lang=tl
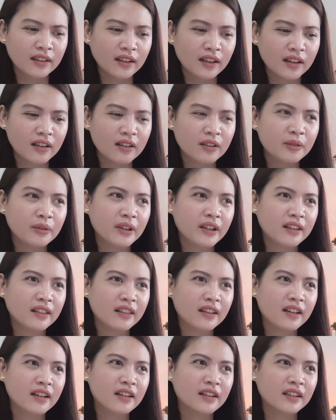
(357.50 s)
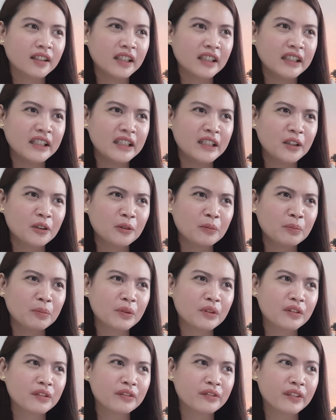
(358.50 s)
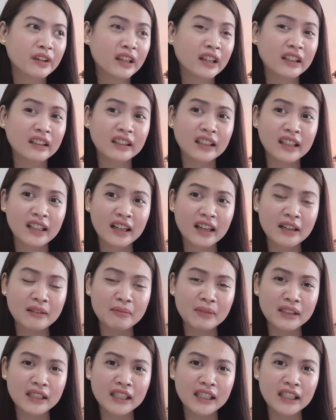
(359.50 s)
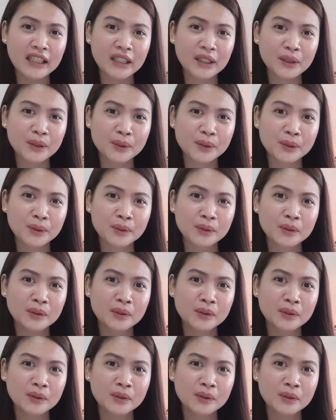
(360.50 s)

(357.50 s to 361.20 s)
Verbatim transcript: oh wait lang, hindi ako perfect. Nagkakamali din ako.